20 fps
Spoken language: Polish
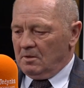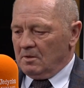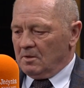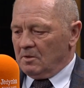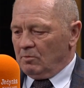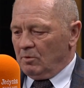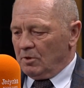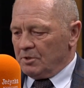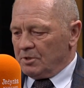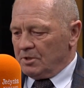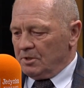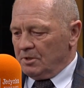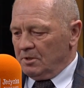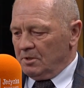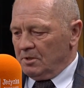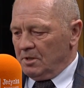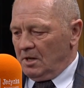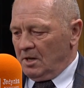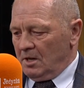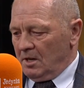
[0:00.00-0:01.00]

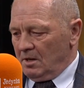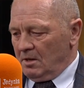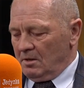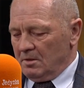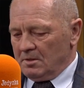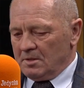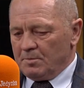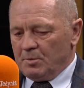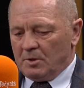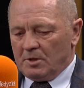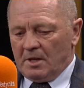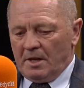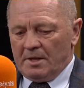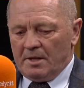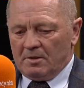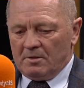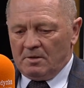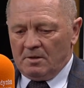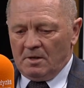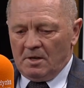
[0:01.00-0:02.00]
głosi na
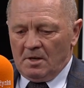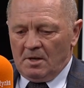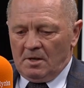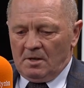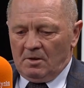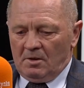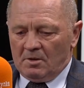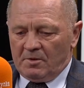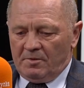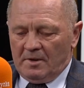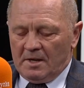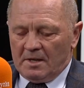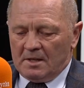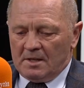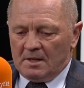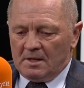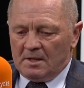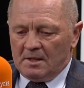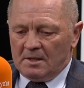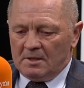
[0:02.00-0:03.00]
spotkaniach
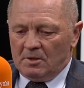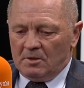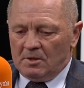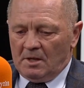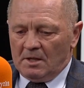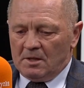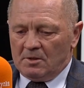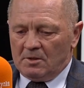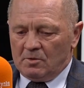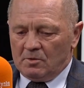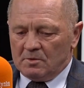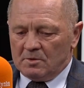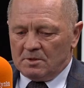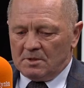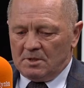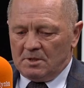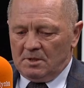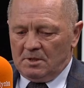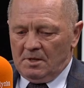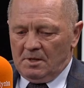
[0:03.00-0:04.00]
otwartych Donald
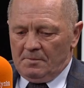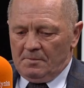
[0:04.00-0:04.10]
Tusk